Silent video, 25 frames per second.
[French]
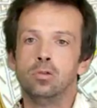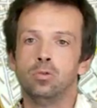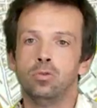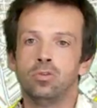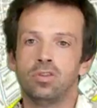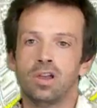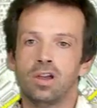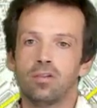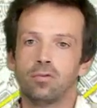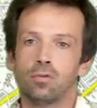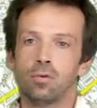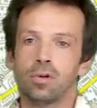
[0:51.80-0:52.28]
nous
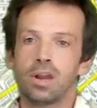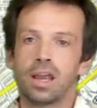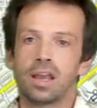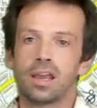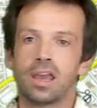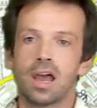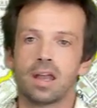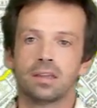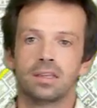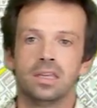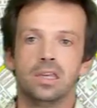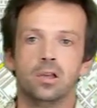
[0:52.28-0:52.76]
avons la
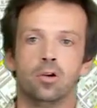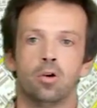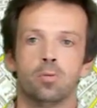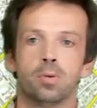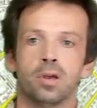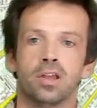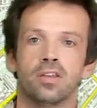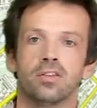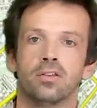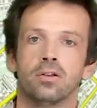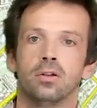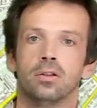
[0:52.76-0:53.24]
carte qui
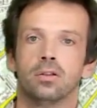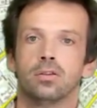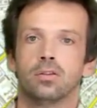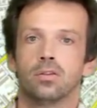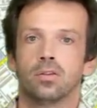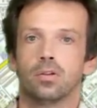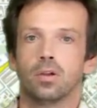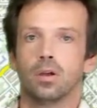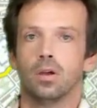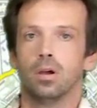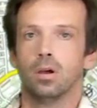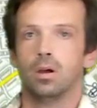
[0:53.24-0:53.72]
représente
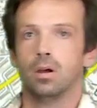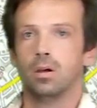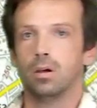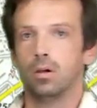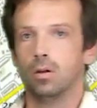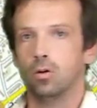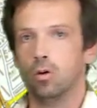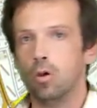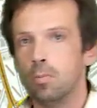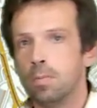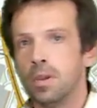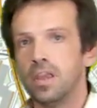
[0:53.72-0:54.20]
euh,
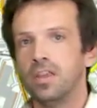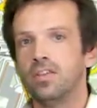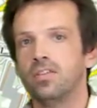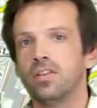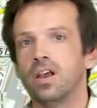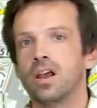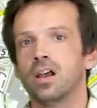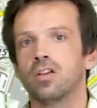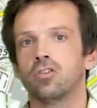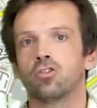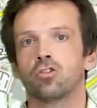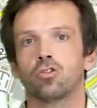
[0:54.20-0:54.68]
le
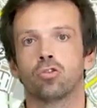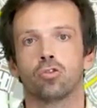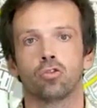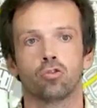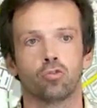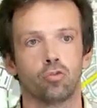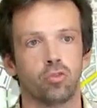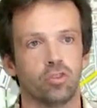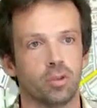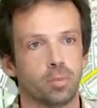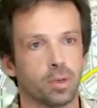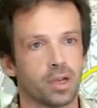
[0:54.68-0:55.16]
paysage que je
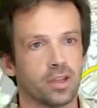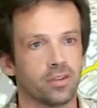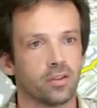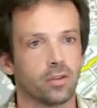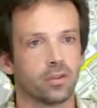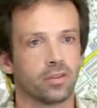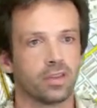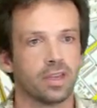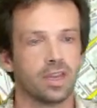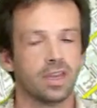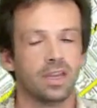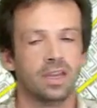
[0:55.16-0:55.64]
vous ai
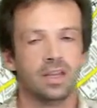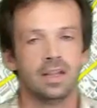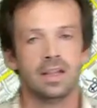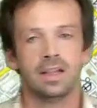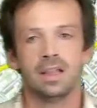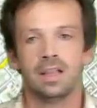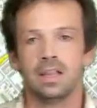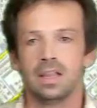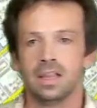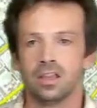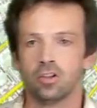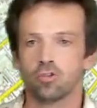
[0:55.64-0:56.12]
présenté.
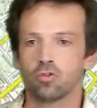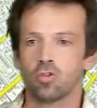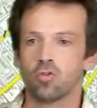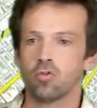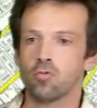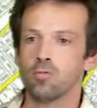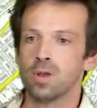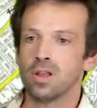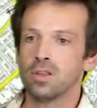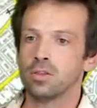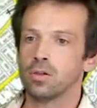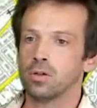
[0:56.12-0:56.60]
Je vais vous
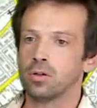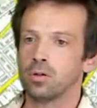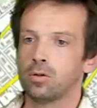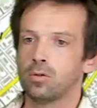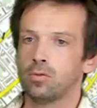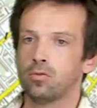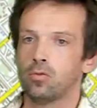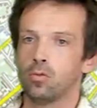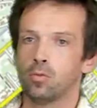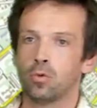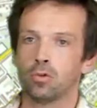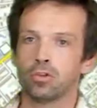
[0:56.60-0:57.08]
maintenant
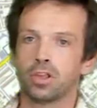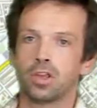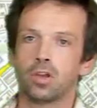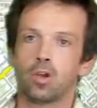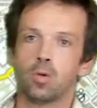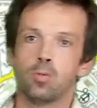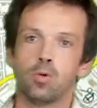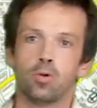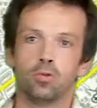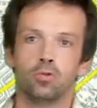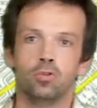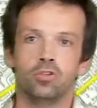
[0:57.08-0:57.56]
vous montrer
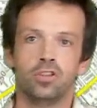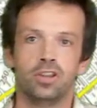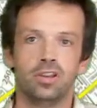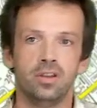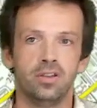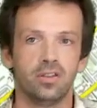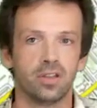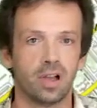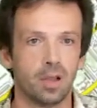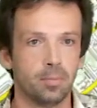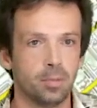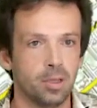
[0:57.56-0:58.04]
comment on
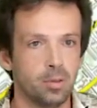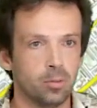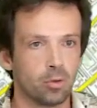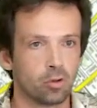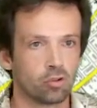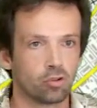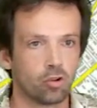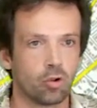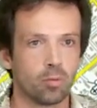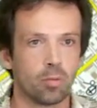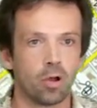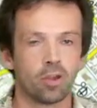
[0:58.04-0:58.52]
utilise rapidement
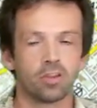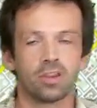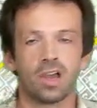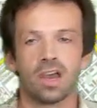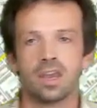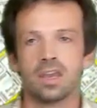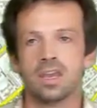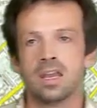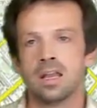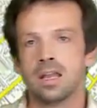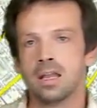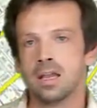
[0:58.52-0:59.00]

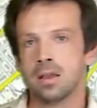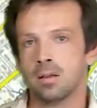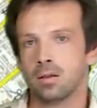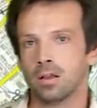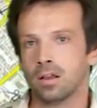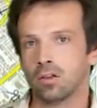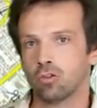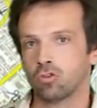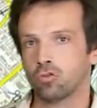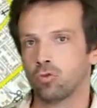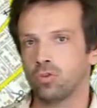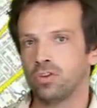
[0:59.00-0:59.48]
Géoportail.
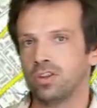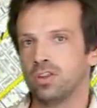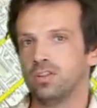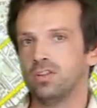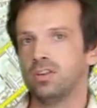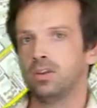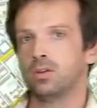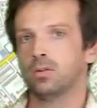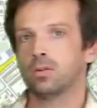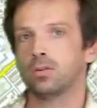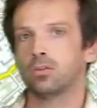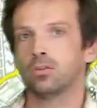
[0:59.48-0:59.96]
Euh, je vous ai
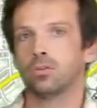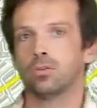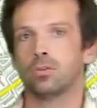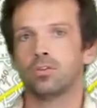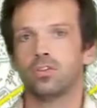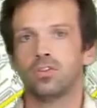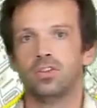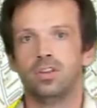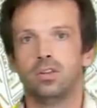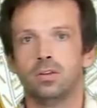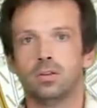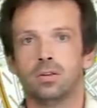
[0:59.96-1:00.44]
dit que ce
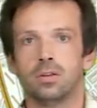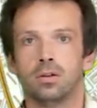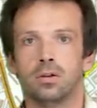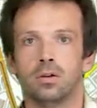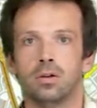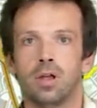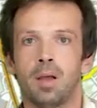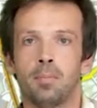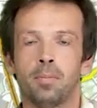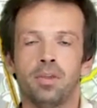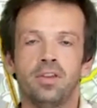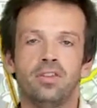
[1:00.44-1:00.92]
site, euh,
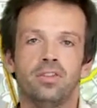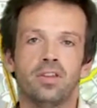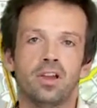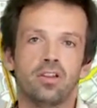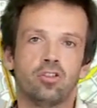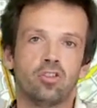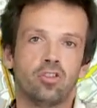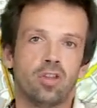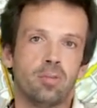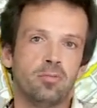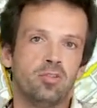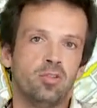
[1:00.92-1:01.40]
un
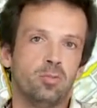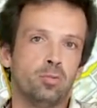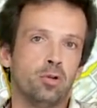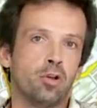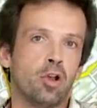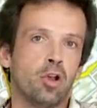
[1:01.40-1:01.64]
paysage, c'est un petit peu